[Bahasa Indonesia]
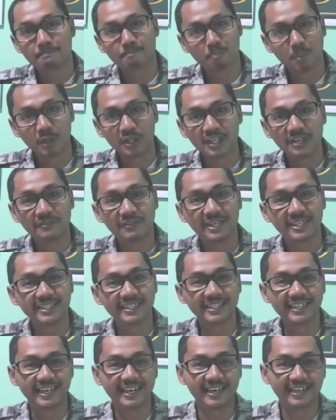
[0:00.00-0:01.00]

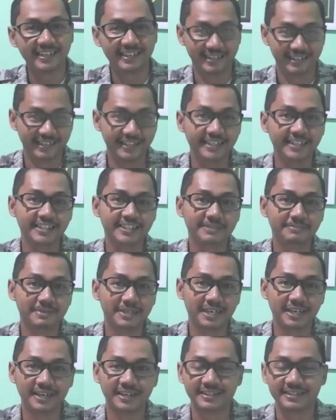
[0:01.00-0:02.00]
motivasi dan
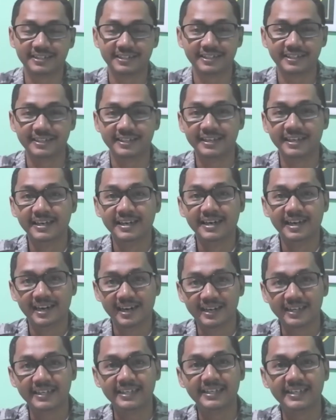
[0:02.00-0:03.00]
inspirasi
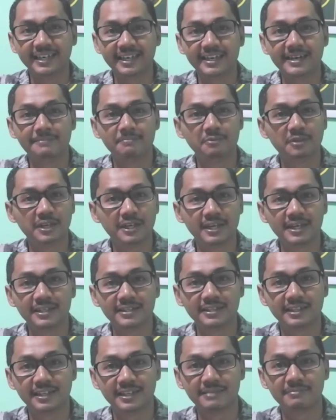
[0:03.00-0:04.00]
Hari ini Alhamdulillah
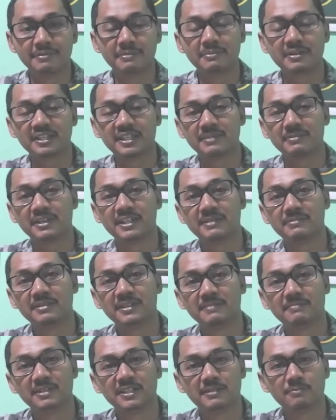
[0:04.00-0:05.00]
senang membersamai
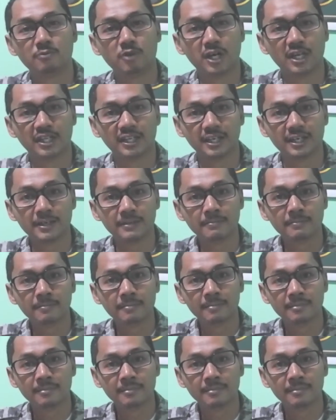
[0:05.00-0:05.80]
teman-teman semuanya